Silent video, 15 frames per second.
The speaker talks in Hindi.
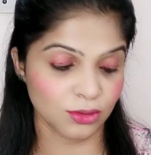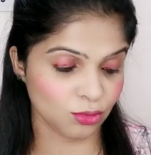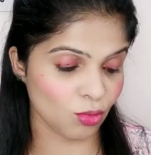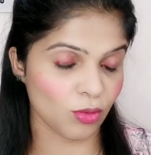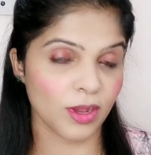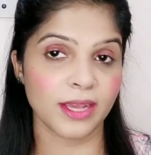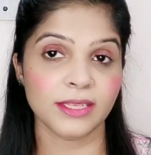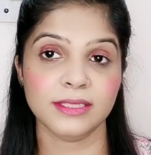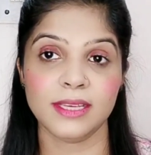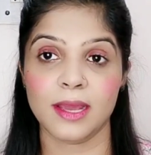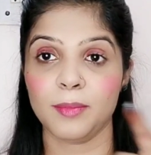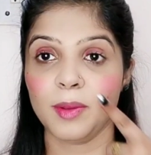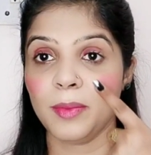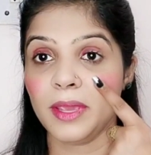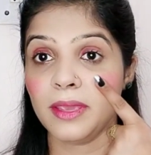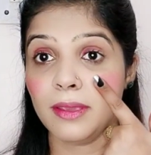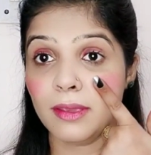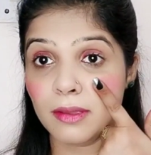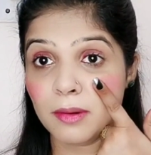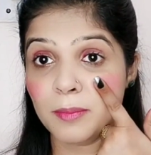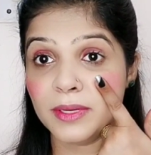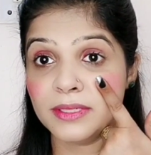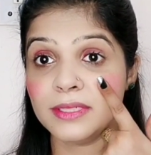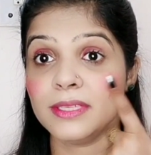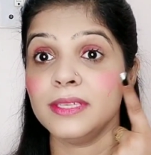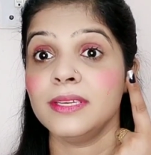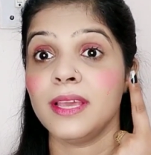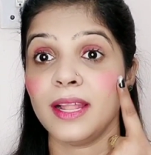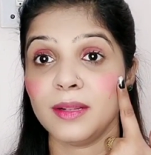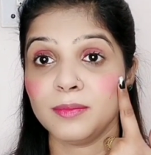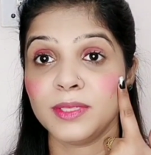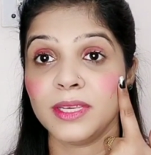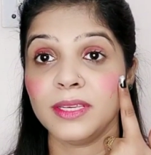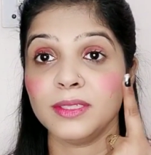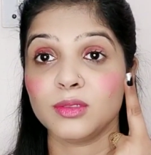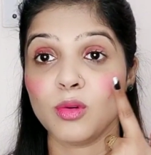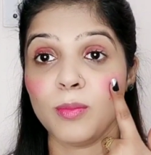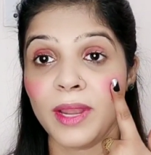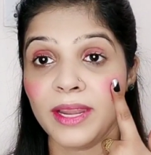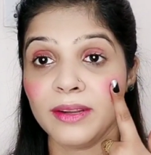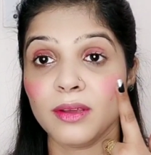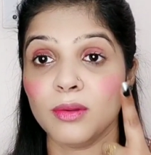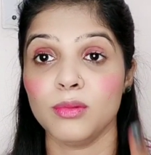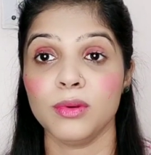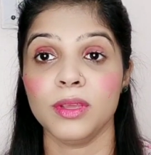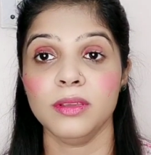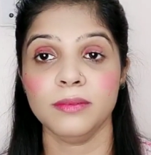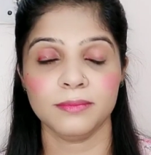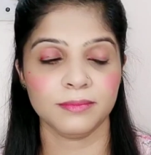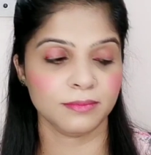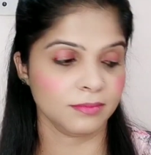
सो गाइज यहाँ पे मैं एयरबड की हेल्प से इसको ब्लेंड करूंगी